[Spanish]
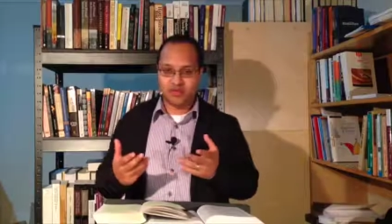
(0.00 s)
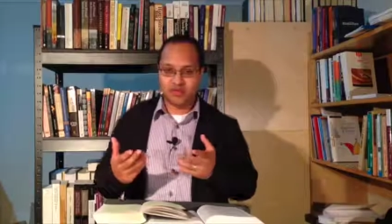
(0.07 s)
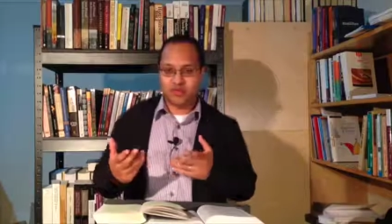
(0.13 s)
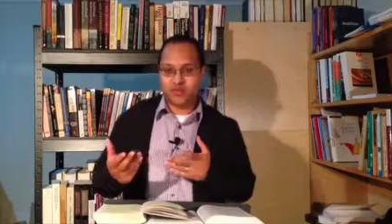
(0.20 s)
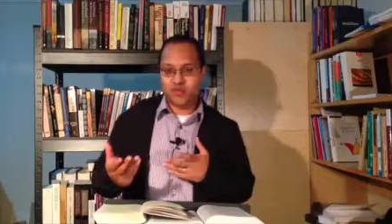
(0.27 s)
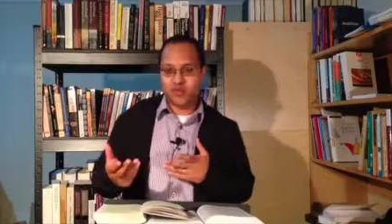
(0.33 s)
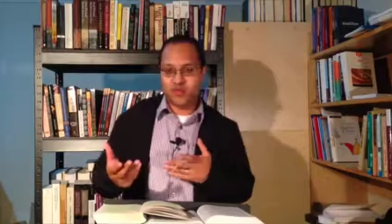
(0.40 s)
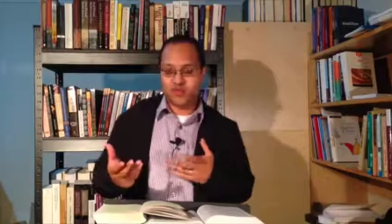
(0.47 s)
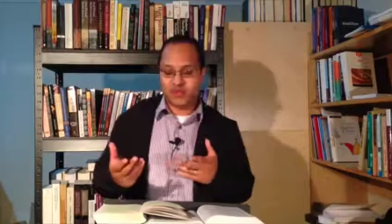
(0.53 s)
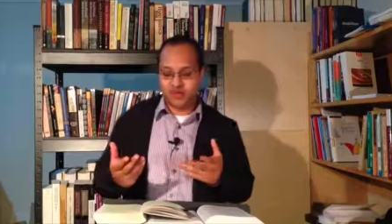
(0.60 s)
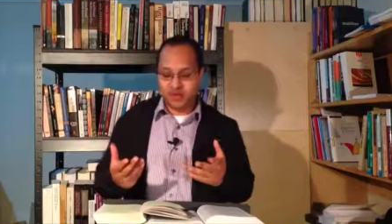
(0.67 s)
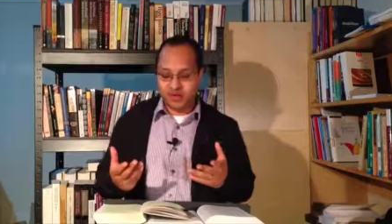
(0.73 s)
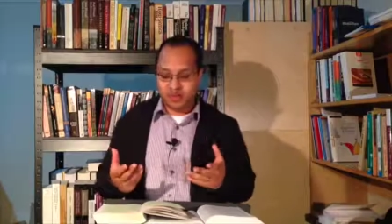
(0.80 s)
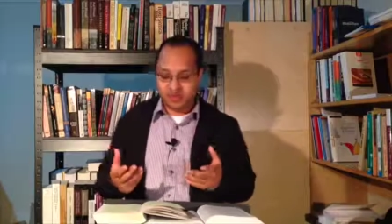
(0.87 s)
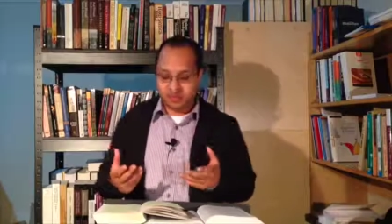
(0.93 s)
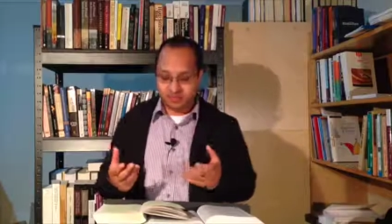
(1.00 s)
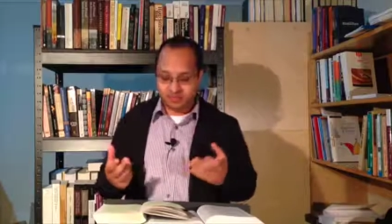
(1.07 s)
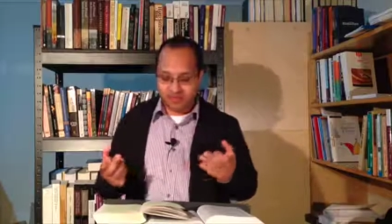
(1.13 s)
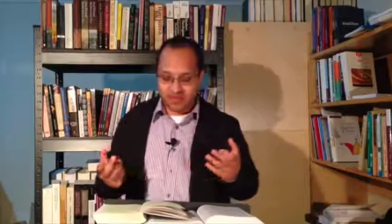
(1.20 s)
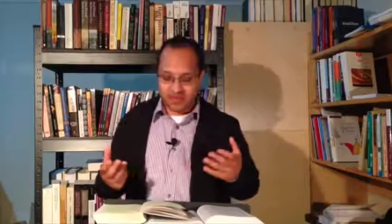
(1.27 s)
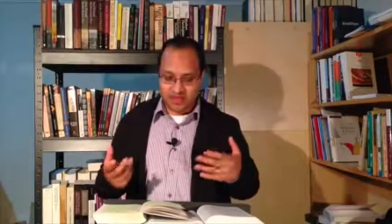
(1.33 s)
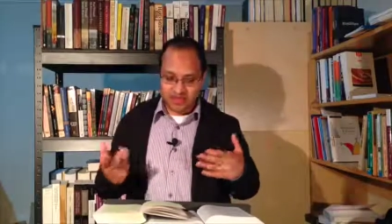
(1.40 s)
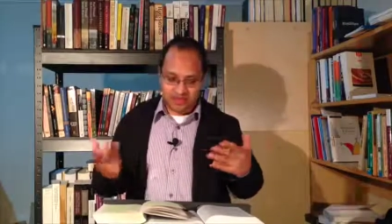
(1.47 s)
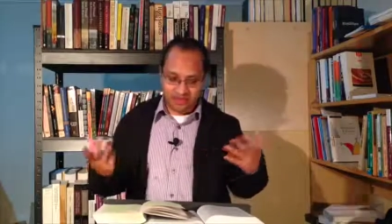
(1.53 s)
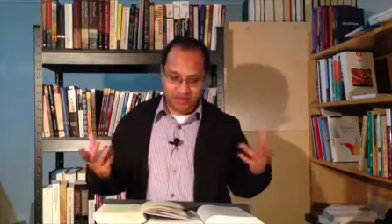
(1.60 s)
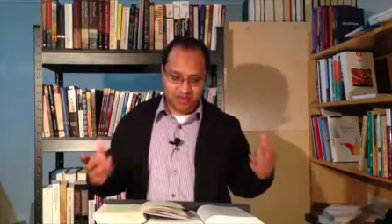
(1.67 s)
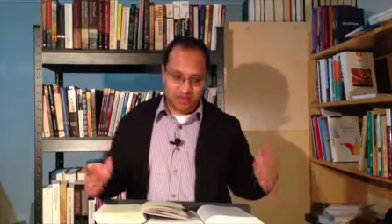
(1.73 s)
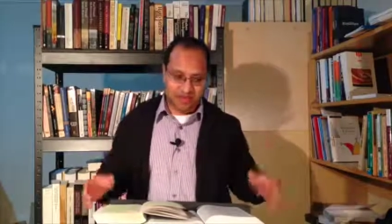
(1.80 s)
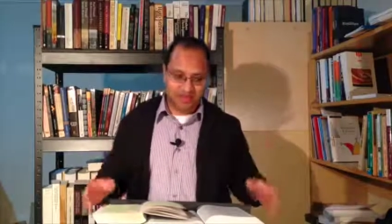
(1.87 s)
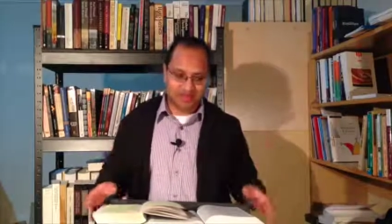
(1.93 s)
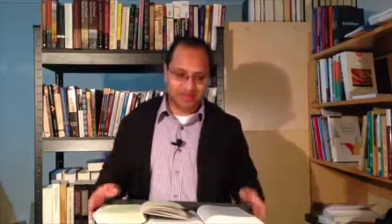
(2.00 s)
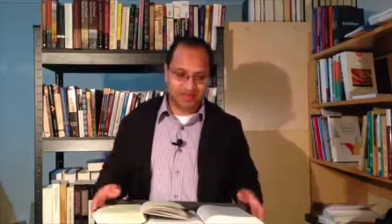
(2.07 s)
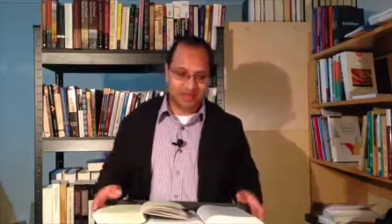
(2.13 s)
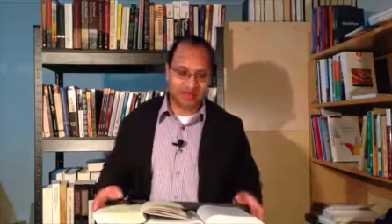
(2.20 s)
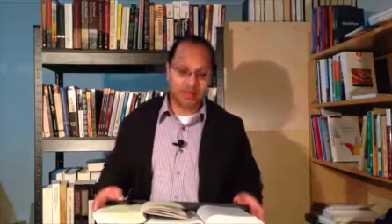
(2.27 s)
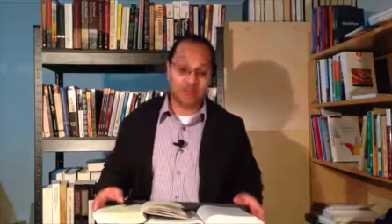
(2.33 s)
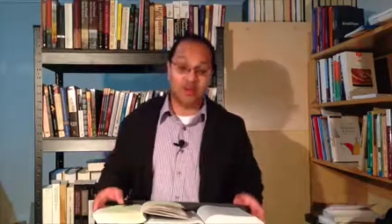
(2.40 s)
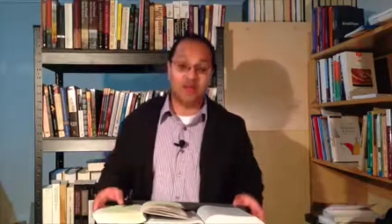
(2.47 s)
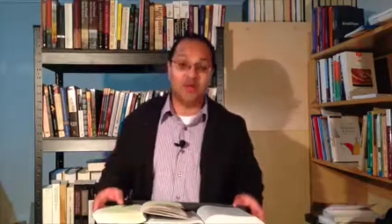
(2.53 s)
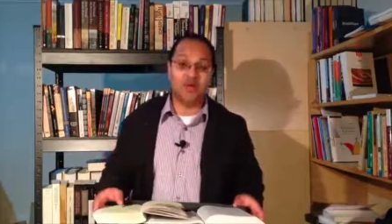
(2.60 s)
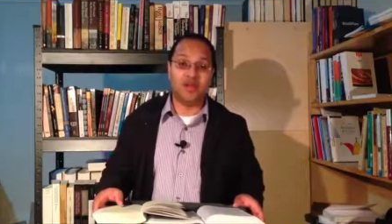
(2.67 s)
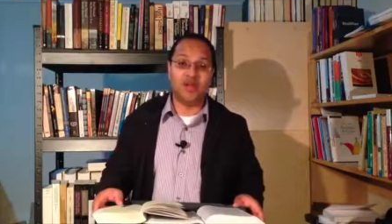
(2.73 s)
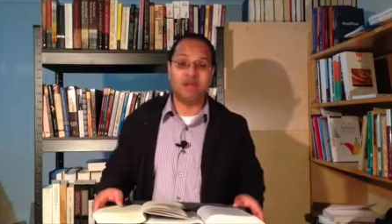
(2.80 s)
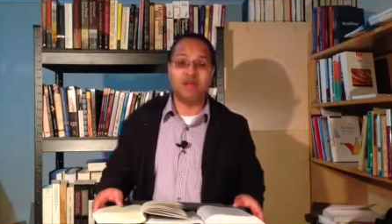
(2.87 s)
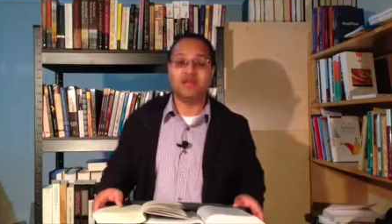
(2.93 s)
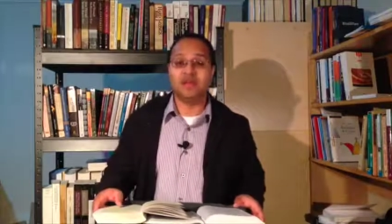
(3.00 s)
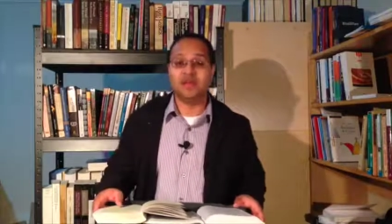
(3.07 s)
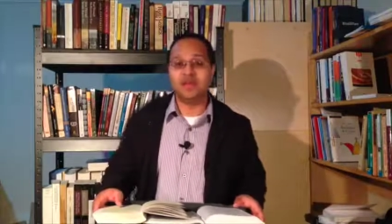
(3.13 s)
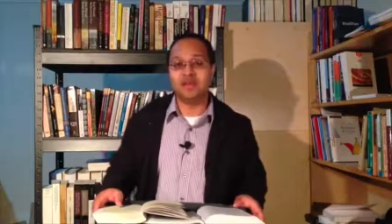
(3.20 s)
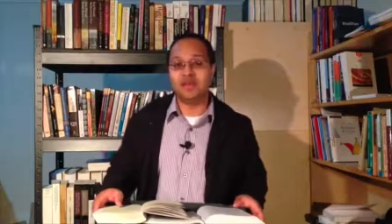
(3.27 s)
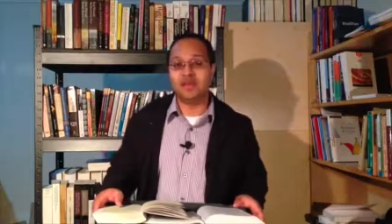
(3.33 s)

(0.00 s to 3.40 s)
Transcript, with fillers: con computadora eh, pero quizás es por la hora eh,